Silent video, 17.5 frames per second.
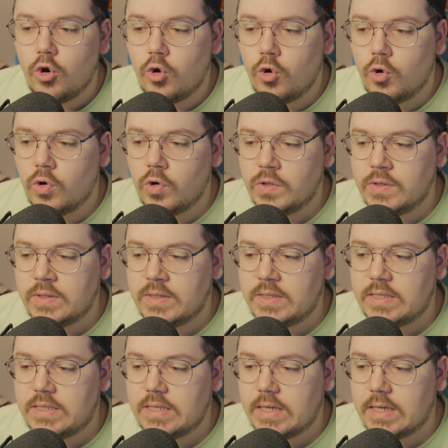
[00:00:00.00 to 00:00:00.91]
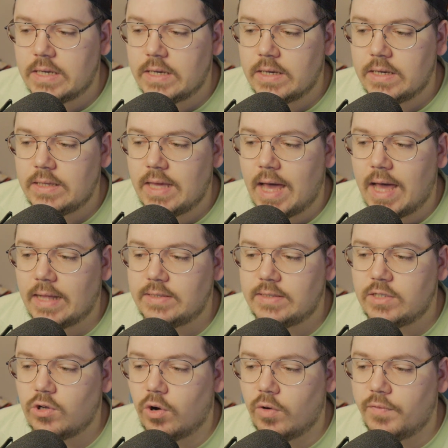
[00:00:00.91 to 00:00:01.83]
Und äh, ja, hat sich